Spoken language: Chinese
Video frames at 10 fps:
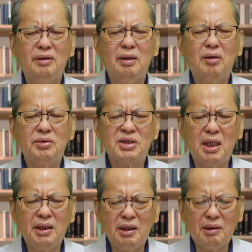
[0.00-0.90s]
能够
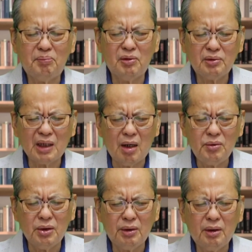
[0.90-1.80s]
在你的葡
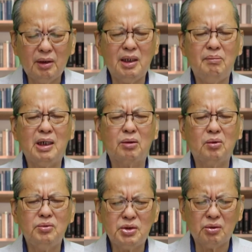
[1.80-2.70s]
萄园里面
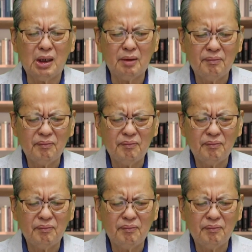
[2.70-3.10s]
工作，